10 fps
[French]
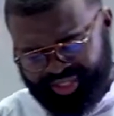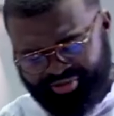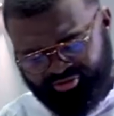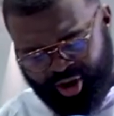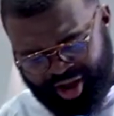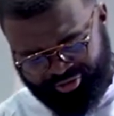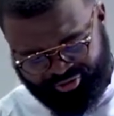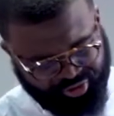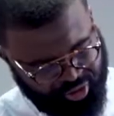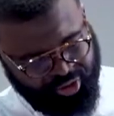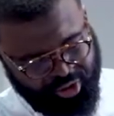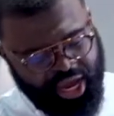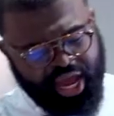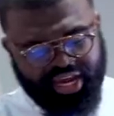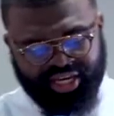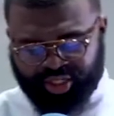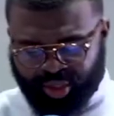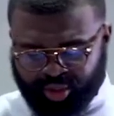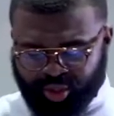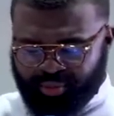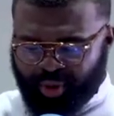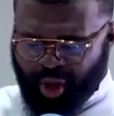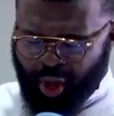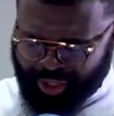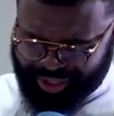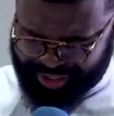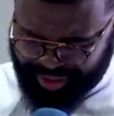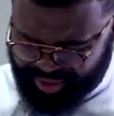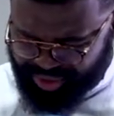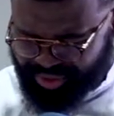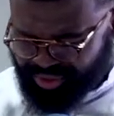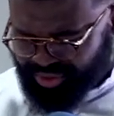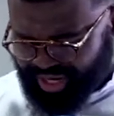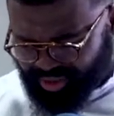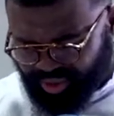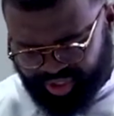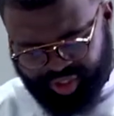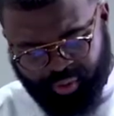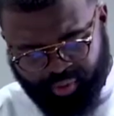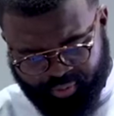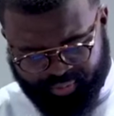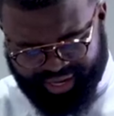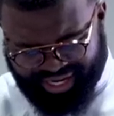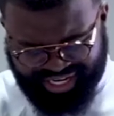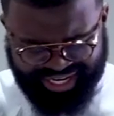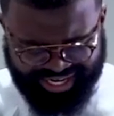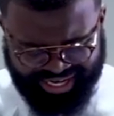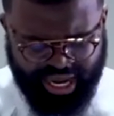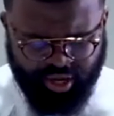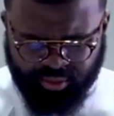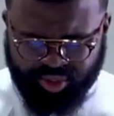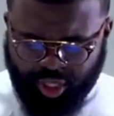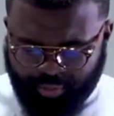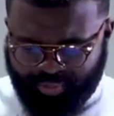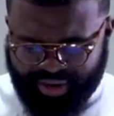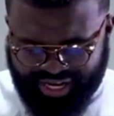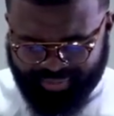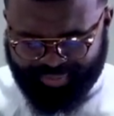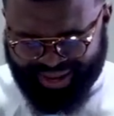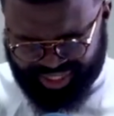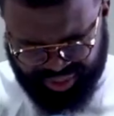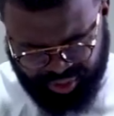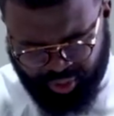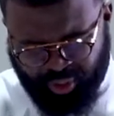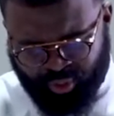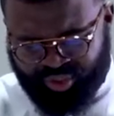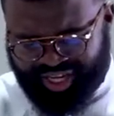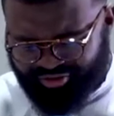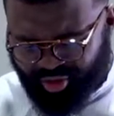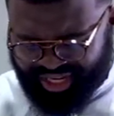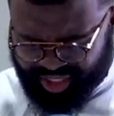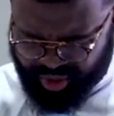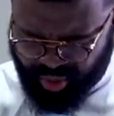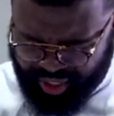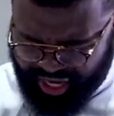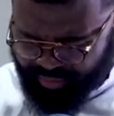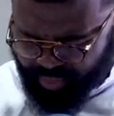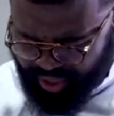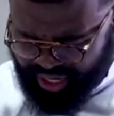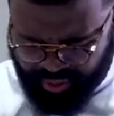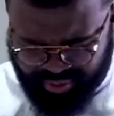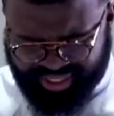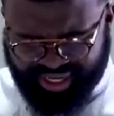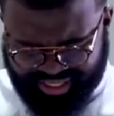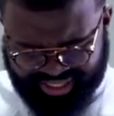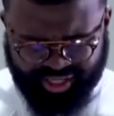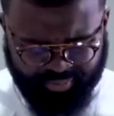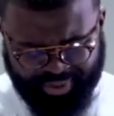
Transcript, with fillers: avoir vu. Ils ont seulement entendu et nous sommes bénis. Nous sommes bénis parce que nous avons des oreilles pour écouter cette